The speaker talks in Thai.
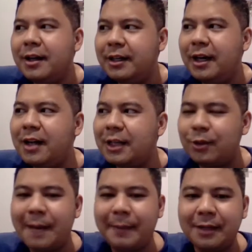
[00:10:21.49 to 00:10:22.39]
เนื้อเรื่องตร
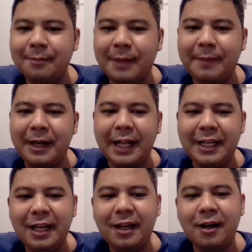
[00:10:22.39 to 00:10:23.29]
งเนี้ยมันมันเป็นอะไร
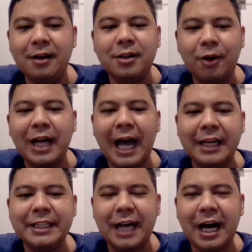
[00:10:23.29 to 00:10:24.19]
ที่เออค่อนข้าง
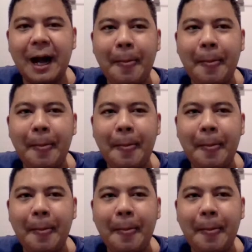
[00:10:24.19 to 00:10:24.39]
ที่จะ